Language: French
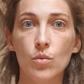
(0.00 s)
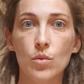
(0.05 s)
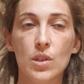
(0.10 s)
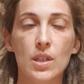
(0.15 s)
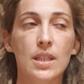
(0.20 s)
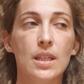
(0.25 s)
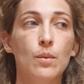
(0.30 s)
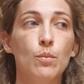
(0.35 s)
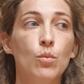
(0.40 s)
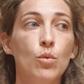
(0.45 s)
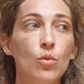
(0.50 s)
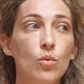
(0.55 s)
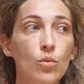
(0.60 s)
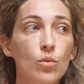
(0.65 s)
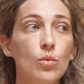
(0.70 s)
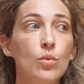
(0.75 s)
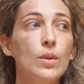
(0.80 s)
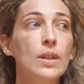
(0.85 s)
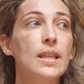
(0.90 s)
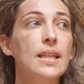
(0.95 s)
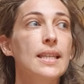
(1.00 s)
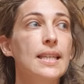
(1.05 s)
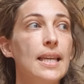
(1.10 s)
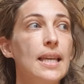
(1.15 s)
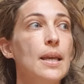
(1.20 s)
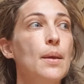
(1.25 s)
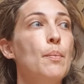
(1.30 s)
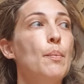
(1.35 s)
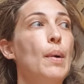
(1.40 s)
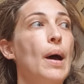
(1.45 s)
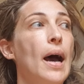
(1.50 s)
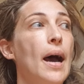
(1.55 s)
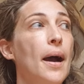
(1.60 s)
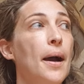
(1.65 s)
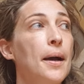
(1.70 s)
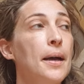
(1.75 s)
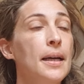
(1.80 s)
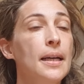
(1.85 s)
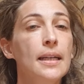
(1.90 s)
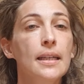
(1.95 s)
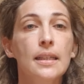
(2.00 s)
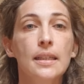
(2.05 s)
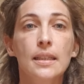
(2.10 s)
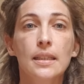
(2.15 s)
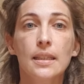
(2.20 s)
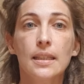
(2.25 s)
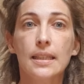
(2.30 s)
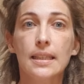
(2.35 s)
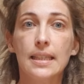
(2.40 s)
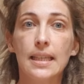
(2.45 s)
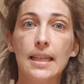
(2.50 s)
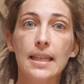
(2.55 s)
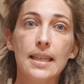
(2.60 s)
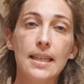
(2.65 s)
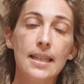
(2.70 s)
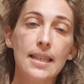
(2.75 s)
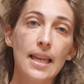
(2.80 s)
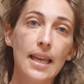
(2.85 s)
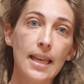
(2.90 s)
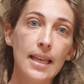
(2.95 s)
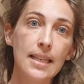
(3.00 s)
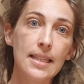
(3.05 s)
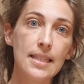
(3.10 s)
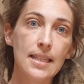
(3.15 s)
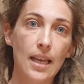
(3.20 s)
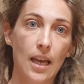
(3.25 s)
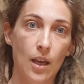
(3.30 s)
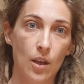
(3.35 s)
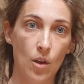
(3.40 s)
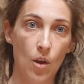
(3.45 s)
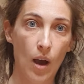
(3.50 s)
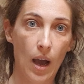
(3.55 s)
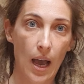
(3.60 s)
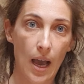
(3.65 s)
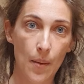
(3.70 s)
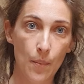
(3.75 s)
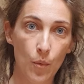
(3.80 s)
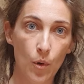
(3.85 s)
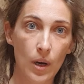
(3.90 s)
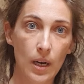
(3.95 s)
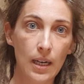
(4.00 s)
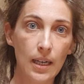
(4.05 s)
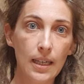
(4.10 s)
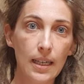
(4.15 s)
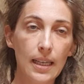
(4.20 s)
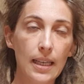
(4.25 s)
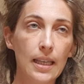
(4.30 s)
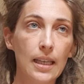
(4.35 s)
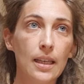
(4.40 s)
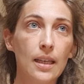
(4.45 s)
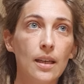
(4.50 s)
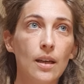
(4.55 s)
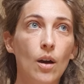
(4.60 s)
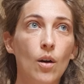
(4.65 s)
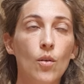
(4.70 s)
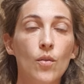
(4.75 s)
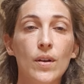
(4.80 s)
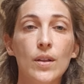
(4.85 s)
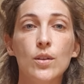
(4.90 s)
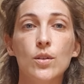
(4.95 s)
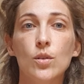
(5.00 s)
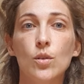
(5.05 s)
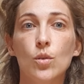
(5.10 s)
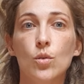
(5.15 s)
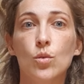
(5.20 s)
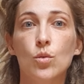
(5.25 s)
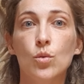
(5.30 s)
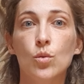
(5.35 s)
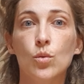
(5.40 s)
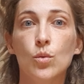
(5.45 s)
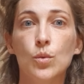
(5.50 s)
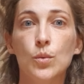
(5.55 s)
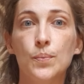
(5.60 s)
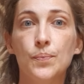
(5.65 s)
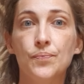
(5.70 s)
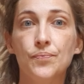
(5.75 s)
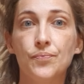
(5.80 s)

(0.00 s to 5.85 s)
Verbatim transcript: J'étais beaucoup guidée par des guides extérieurs à moi et en fait de,